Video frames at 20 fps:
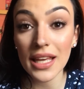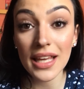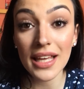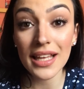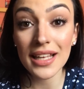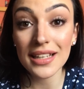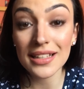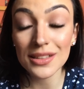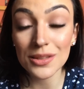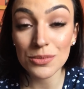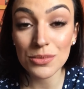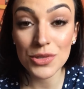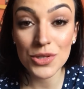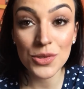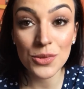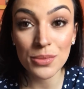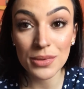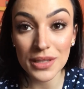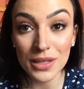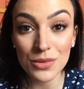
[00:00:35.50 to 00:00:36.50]
ela não
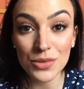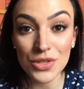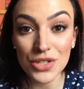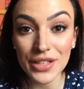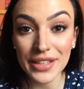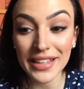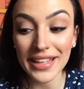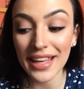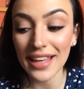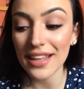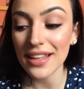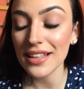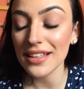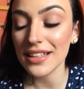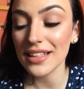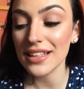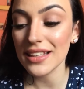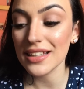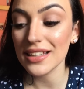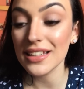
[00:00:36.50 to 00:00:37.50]
pediu opinião de ninguém
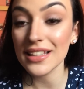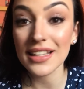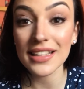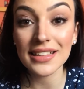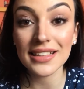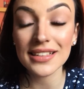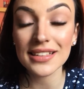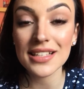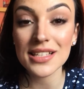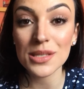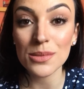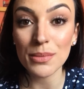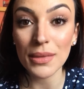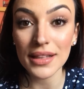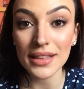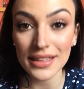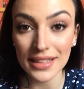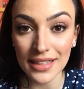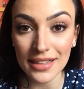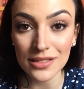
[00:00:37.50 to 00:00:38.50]
e ninguém tem que estar tá se
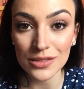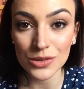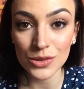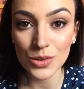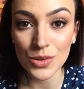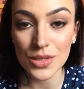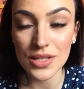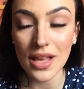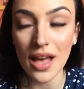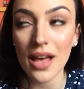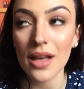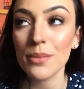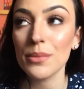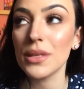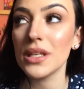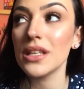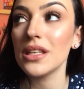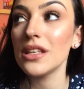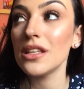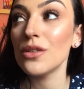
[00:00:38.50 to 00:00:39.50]
metendo,
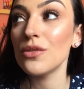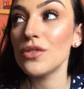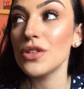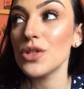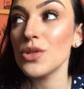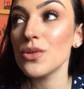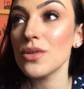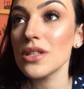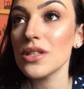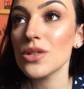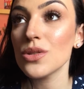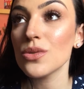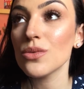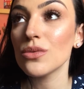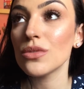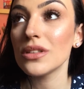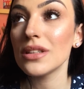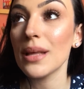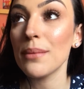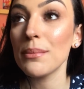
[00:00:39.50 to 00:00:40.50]
sabe? E eu vejo
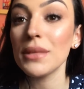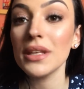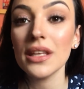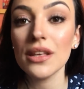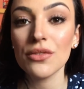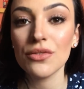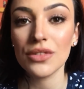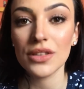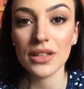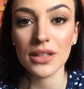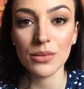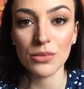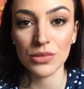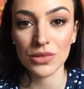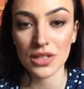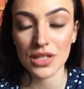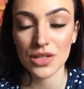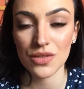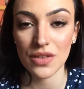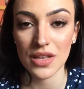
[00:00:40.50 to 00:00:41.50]
isso na minha vida
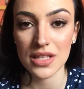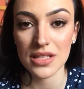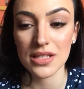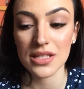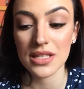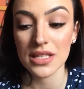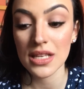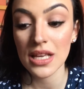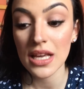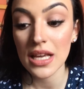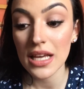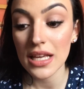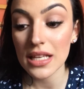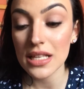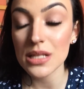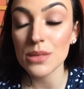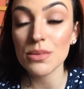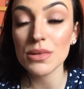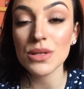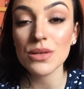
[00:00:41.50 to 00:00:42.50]
muitas vezes,
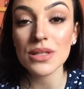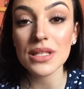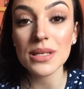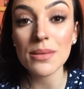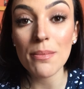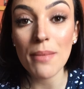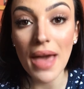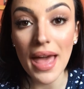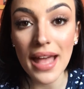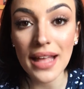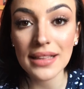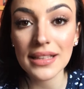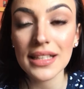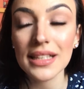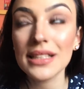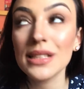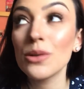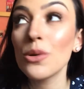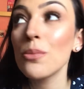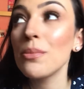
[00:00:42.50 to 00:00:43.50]
que as pessoas se
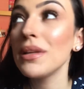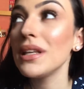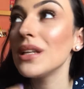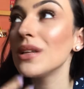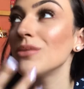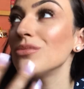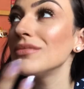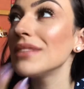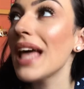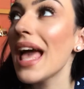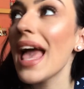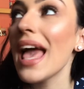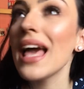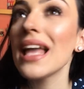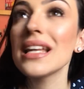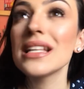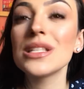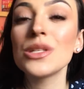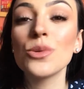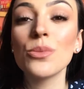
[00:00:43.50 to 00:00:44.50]
metem, e dão a opinião
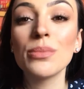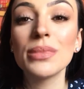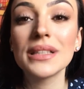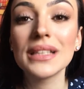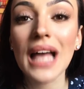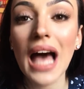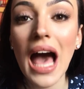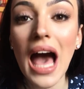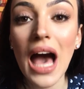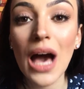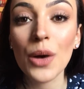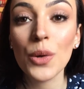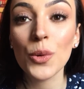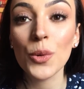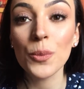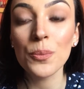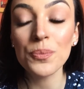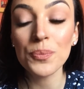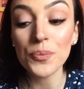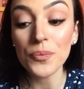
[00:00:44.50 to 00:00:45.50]
delas e o
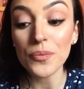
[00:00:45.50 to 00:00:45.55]
pitaco.